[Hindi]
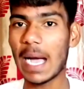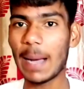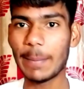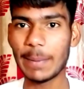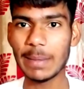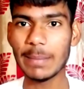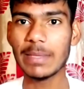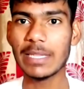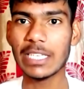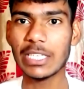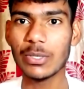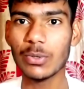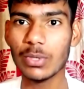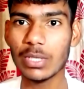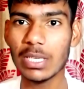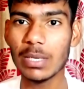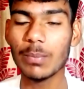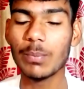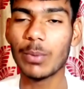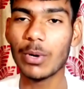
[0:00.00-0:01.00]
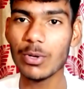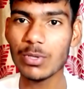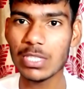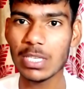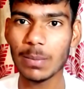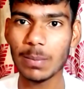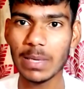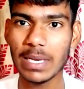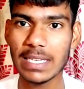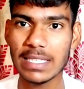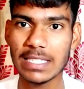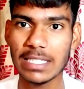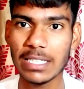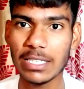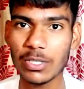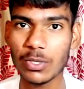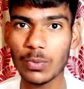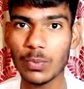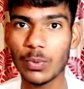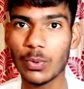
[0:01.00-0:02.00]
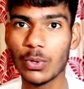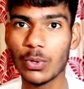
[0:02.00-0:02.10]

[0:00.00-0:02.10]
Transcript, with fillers: आपने भी देखी होगी बहुत सी एप्लीकेशन है जो